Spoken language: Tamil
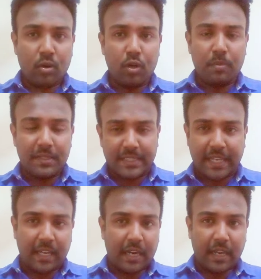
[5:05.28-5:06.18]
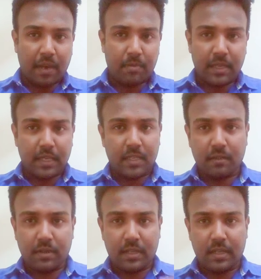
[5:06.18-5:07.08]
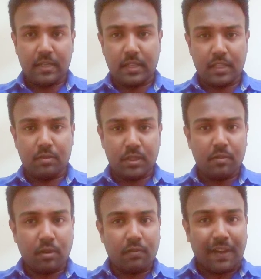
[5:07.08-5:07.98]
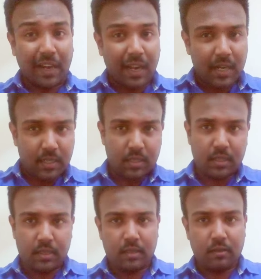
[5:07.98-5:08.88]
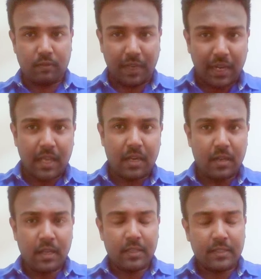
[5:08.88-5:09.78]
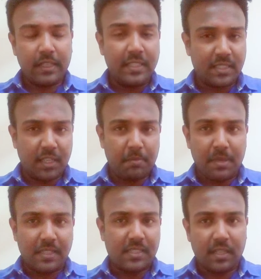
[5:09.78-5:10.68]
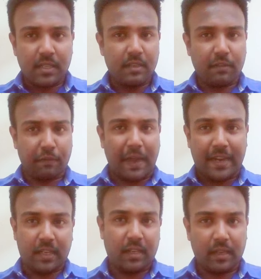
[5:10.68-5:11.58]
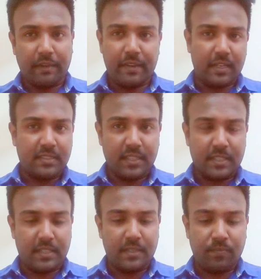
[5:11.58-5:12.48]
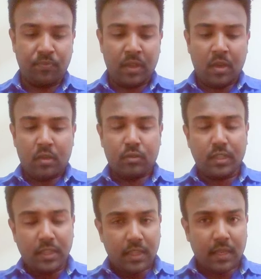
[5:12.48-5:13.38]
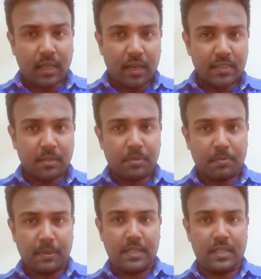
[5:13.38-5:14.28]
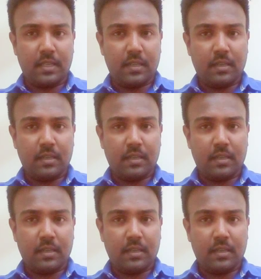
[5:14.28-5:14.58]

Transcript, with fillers: கொண்டு போய் சேர்க்குறாங்க அப்படிங்கிறது அவர் இது வந்து ஒரு வரலாற்று வரலாறு ஹிஸ்ட்ரி பேஸ்டு ஃபேக்ட் எவிடென்ஸாக இருக்குது ஸோ இந்த கான்செப்ட் படி